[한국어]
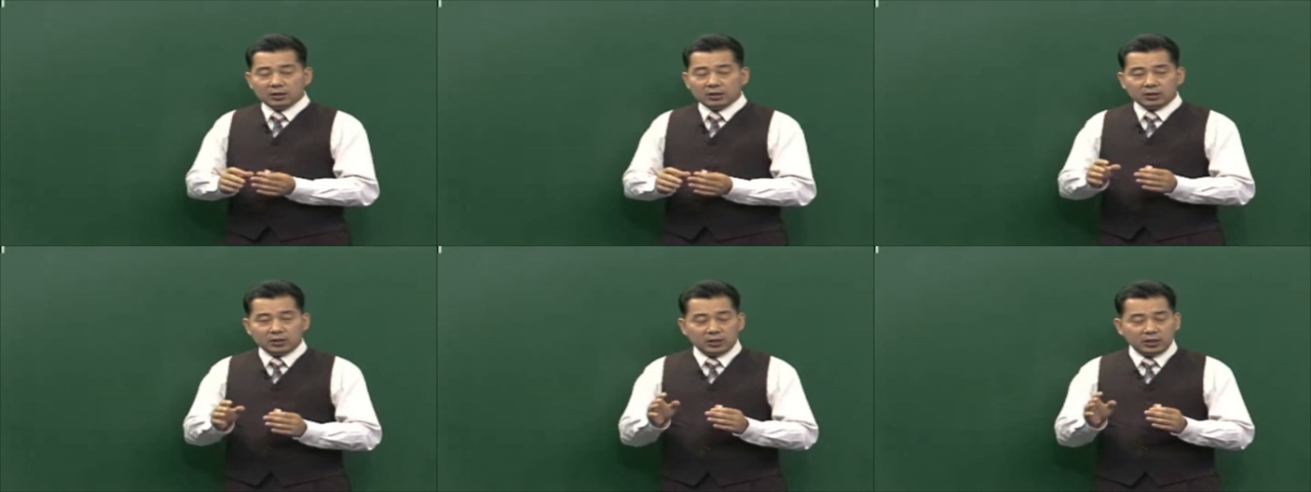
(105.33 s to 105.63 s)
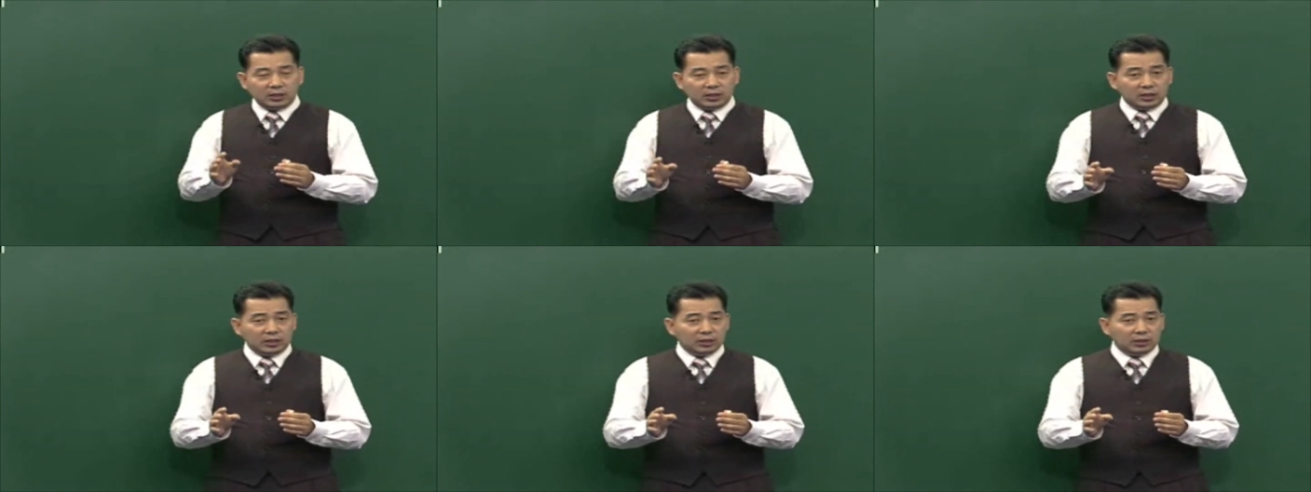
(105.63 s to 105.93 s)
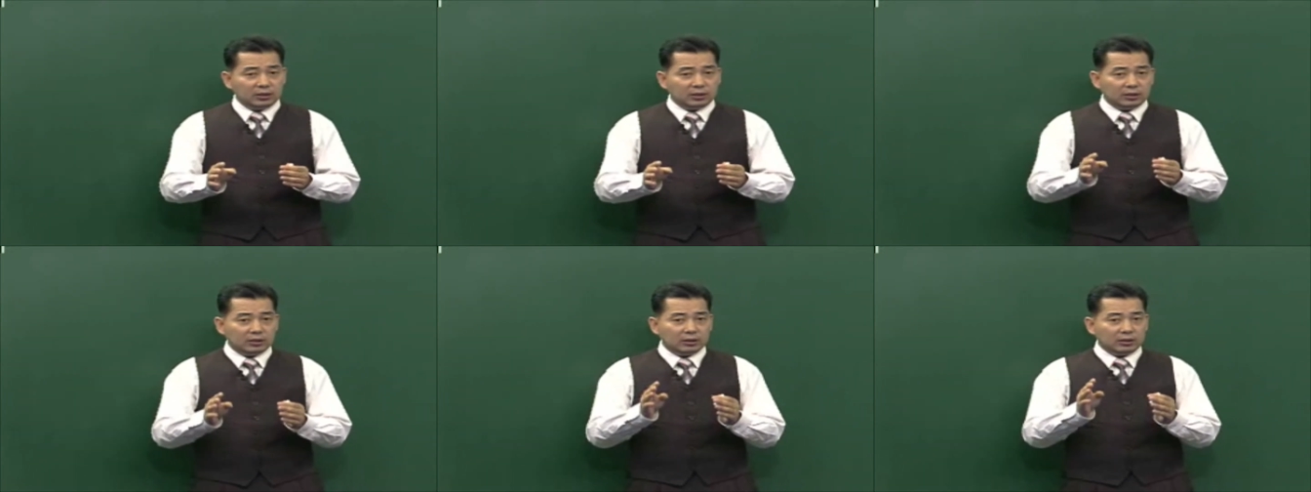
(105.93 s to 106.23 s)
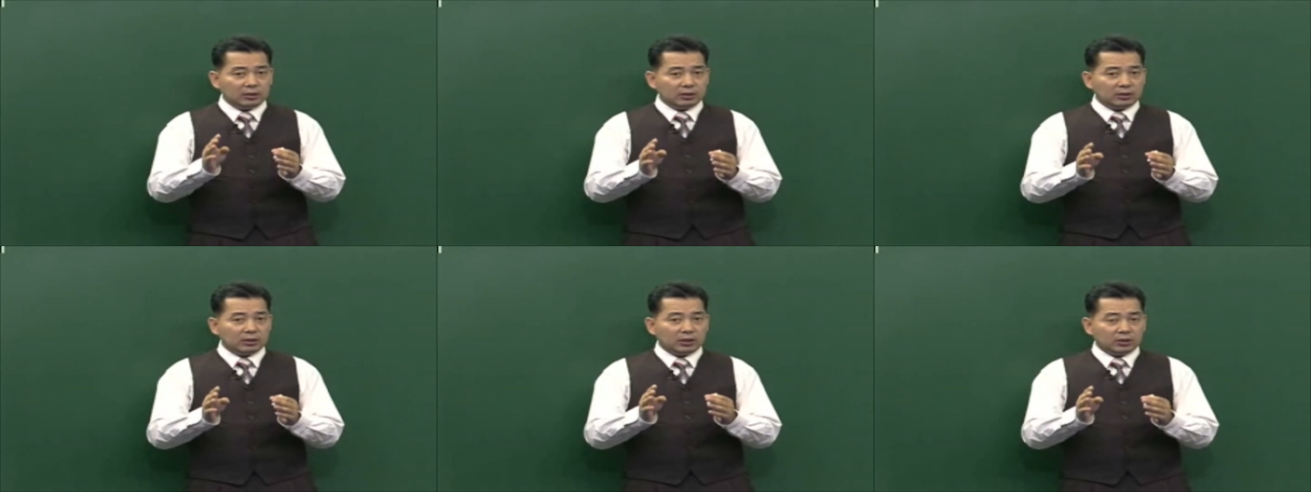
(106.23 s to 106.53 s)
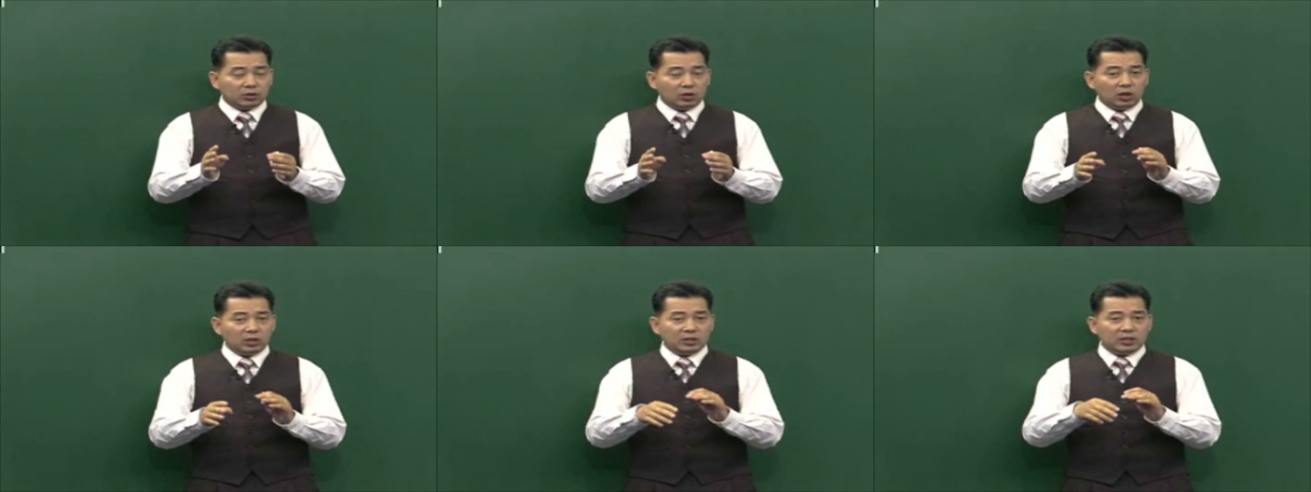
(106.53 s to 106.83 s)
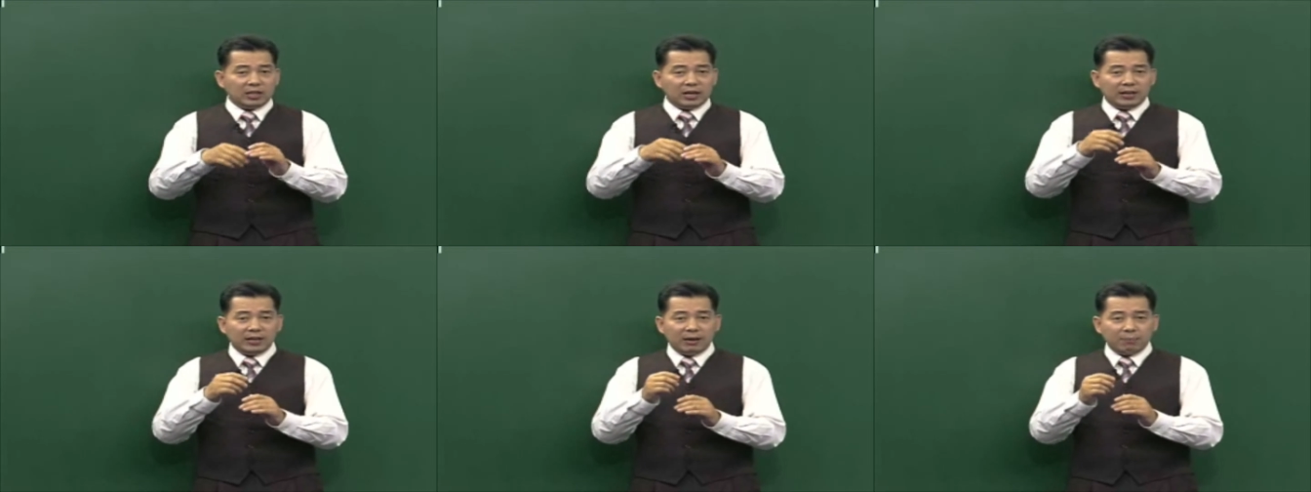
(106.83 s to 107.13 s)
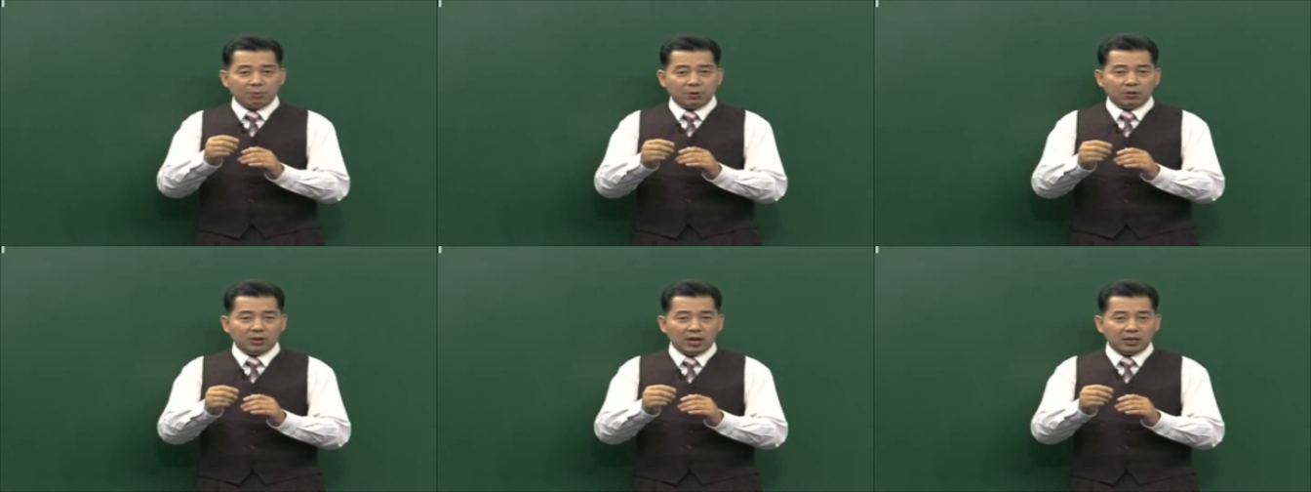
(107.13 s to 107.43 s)
지지는 자, 천간의
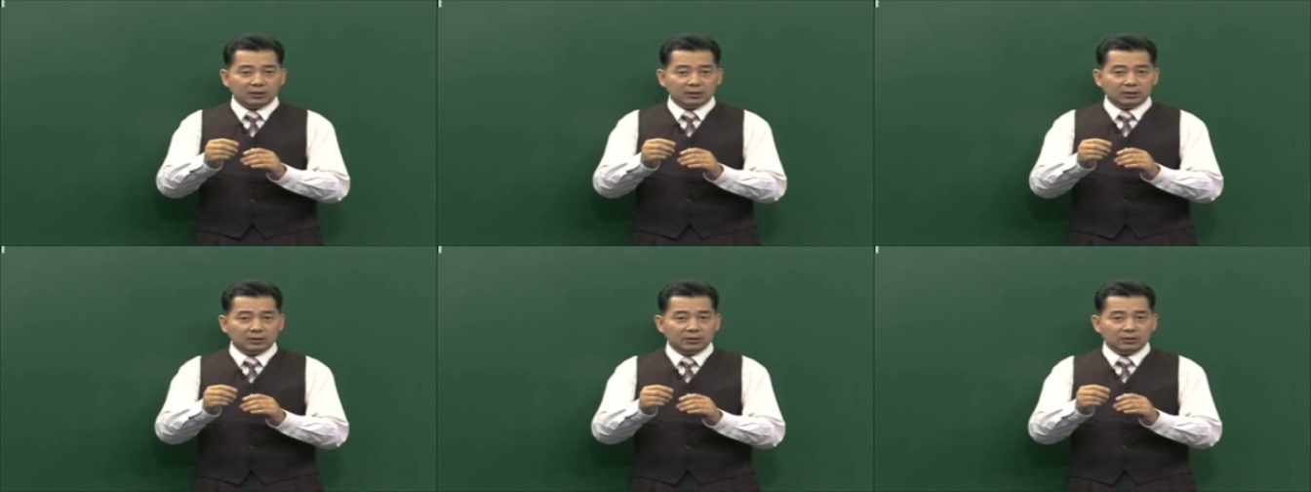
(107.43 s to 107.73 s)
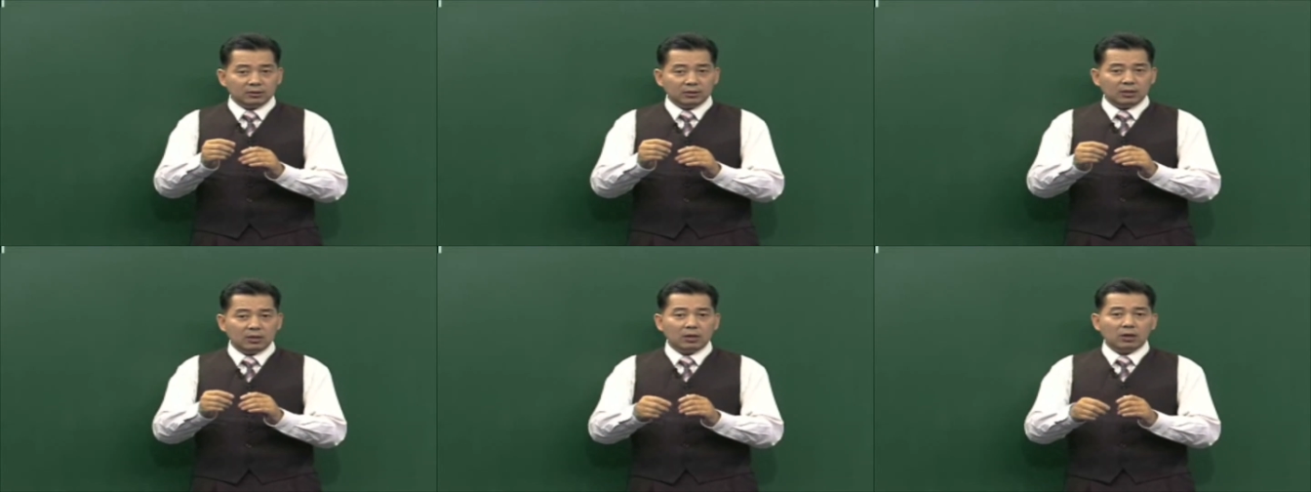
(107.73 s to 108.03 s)
변화는